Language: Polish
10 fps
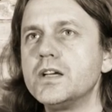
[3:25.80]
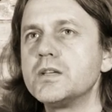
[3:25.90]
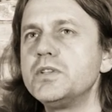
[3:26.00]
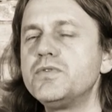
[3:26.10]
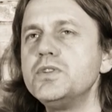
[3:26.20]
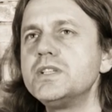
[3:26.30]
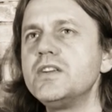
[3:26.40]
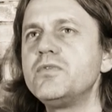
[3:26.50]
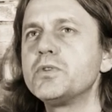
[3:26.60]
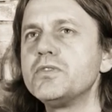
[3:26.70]
Żeby swój cel
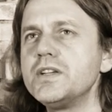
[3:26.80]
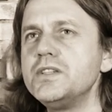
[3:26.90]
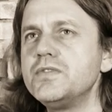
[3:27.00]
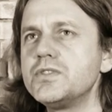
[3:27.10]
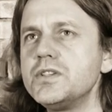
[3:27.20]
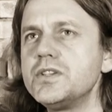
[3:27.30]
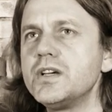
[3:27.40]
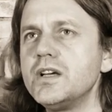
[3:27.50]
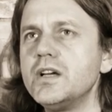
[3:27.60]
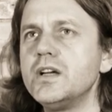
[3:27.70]
wprowadzić w
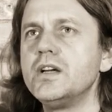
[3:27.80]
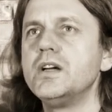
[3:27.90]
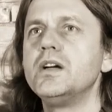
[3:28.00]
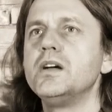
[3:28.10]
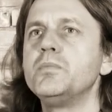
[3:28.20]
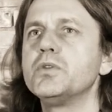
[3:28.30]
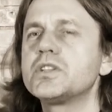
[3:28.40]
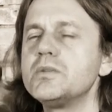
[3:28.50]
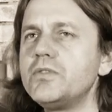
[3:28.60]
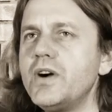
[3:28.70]
życie,
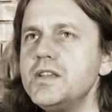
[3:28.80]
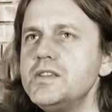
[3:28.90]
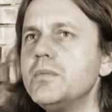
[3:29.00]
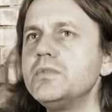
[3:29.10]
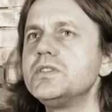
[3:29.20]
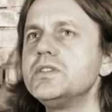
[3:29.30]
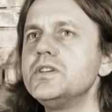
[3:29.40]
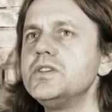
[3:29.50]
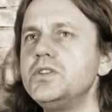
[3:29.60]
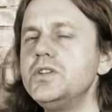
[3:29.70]
potrzebowali
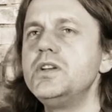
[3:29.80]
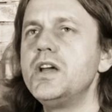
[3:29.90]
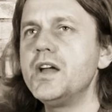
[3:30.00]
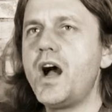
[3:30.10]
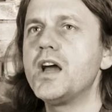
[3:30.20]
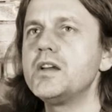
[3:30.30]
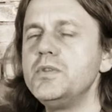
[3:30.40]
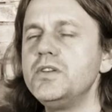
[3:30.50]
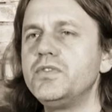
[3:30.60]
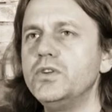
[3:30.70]
Niemcy silnej
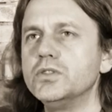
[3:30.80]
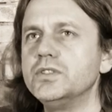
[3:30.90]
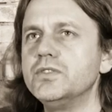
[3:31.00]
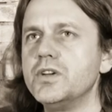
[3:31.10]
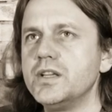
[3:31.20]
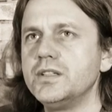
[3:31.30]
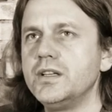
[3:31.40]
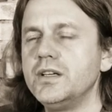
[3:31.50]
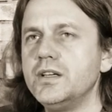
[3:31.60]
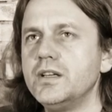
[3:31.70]
armii floty
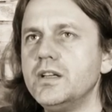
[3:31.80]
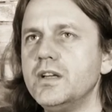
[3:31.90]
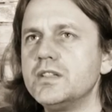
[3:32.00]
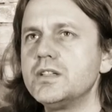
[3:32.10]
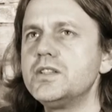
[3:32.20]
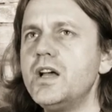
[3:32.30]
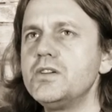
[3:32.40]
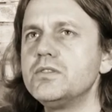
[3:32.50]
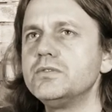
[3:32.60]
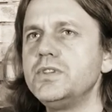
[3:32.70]
wojennej.
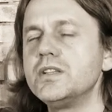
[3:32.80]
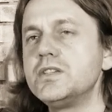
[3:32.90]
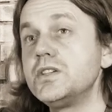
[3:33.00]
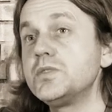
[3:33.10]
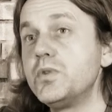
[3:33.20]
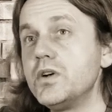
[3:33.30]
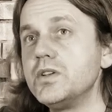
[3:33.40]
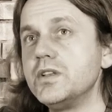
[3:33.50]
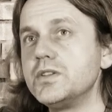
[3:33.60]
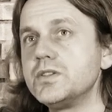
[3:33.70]
Zaczynają więc się
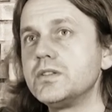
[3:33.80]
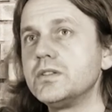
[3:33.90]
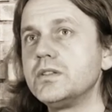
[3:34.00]
zbroić.